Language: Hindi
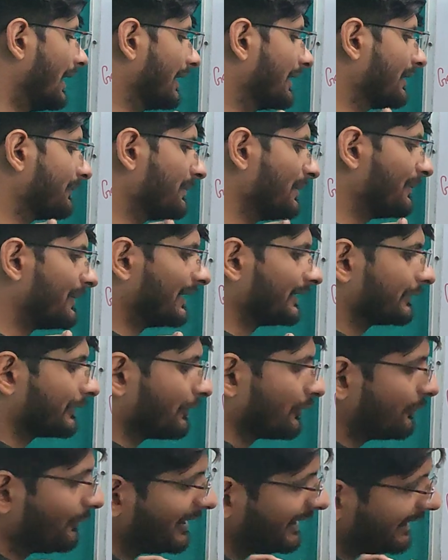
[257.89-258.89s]
अगर मैं बात
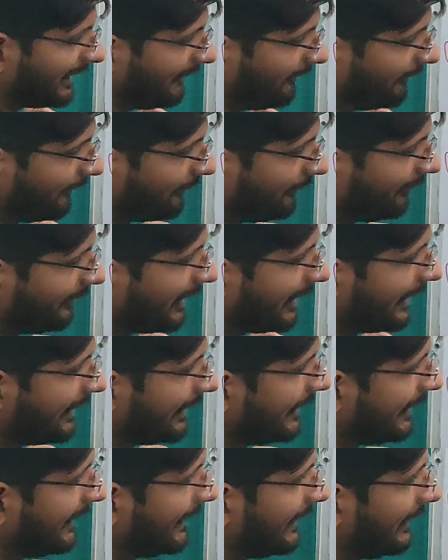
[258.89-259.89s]
करूं बेटा फूड
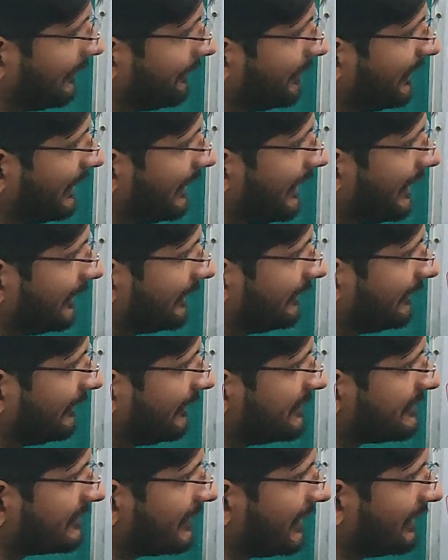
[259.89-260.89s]
आएगा यहाँ पे लार्ज
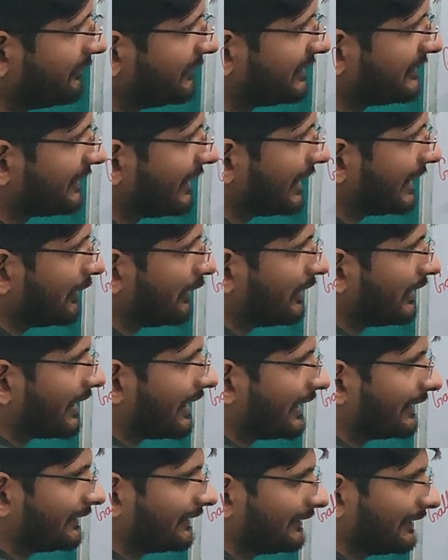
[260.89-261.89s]
इंटेस्टाइन में जाएगा और
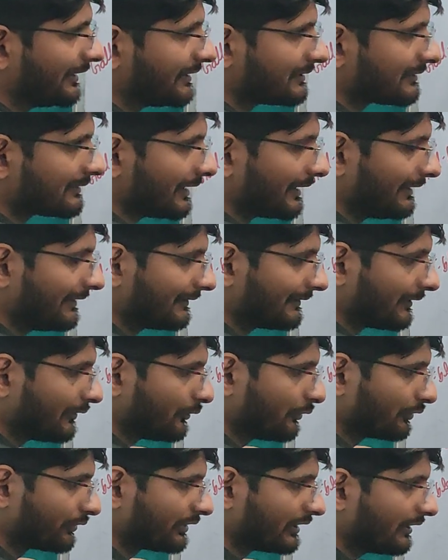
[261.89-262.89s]
लार्ज इंटेस्टाइन से
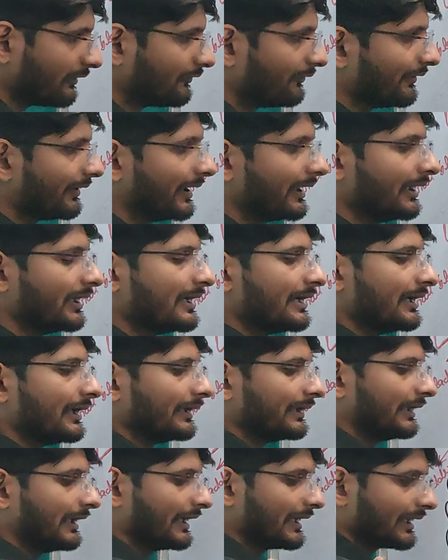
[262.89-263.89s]
होते हुए
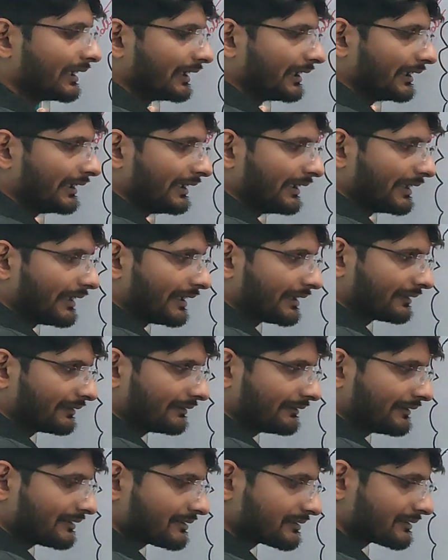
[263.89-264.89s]
देखना ये
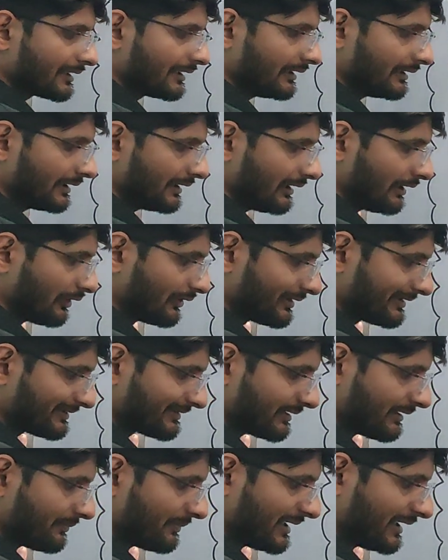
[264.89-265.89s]
लार्ज इंटेस्टाइन है और
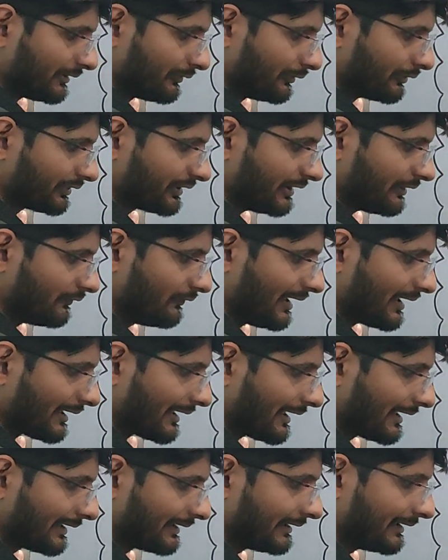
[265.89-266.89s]
इसके बाद होते हुए
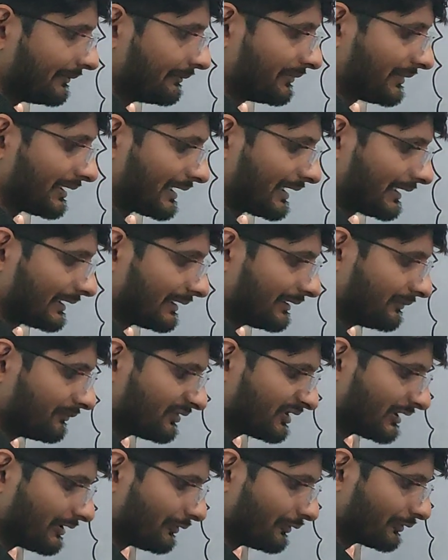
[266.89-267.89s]
रेक्टम
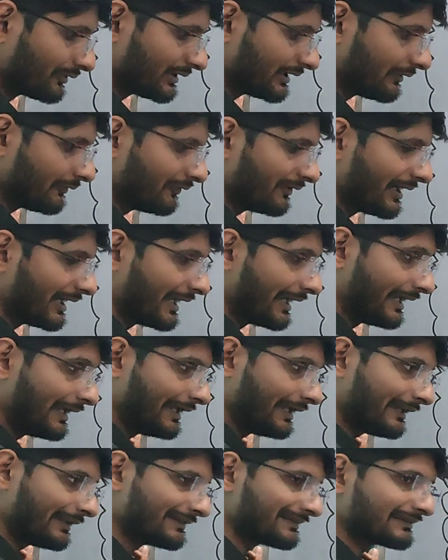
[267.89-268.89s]
रेक्टम से होते हुए
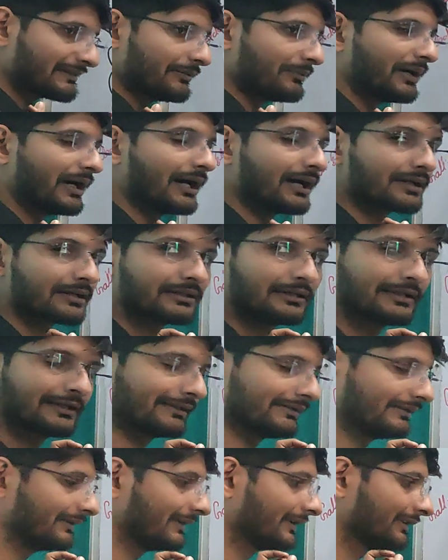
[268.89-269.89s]
एनस से बाहर
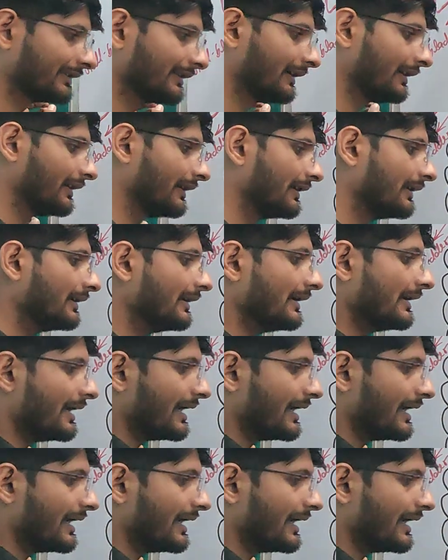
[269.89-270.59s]
निकल जाता है